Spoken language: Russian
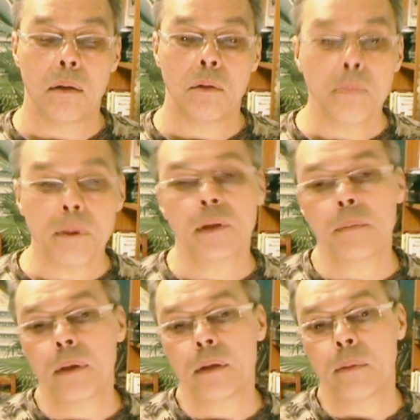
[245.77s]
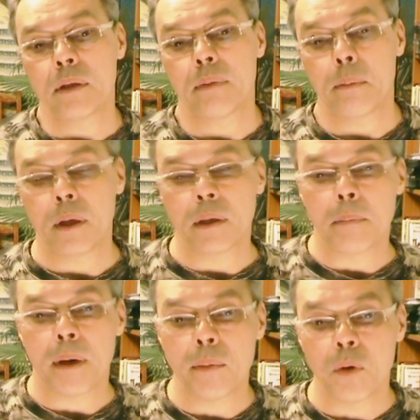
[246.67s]
Ну, постепенно мы с вами это
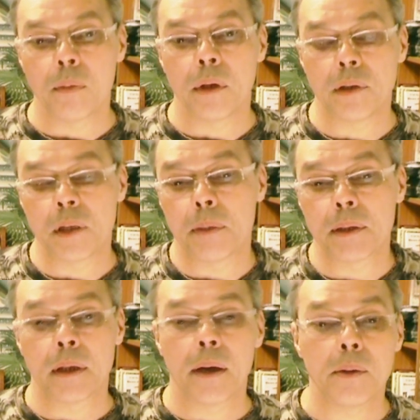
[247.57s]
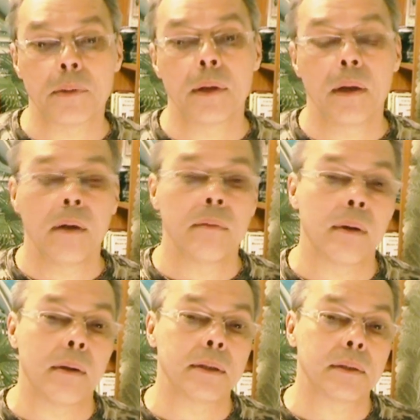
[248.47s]
поймем. Я сейчас постараюсь
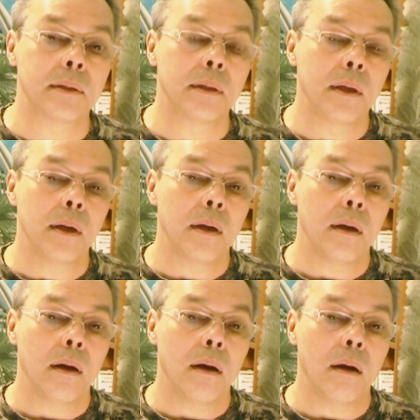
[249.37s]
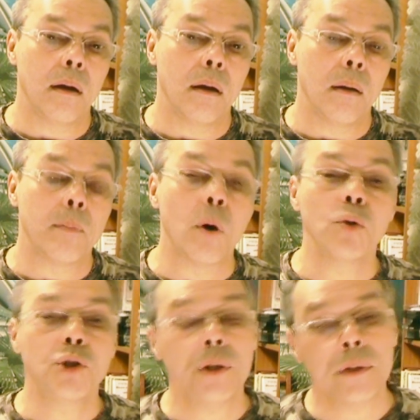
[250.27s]
вас
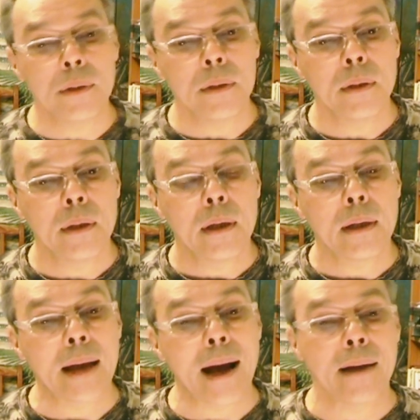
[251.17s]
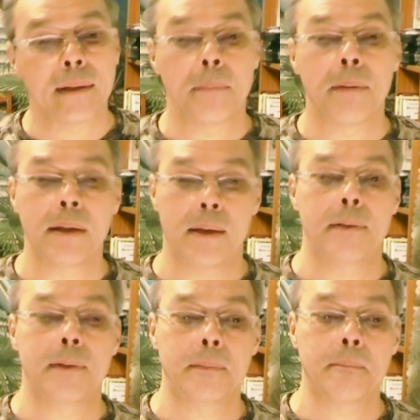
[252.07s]
поучить, как это
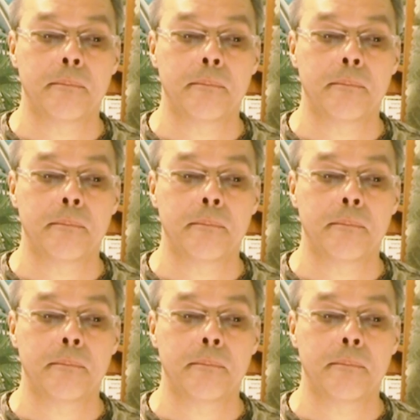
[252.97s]
понять.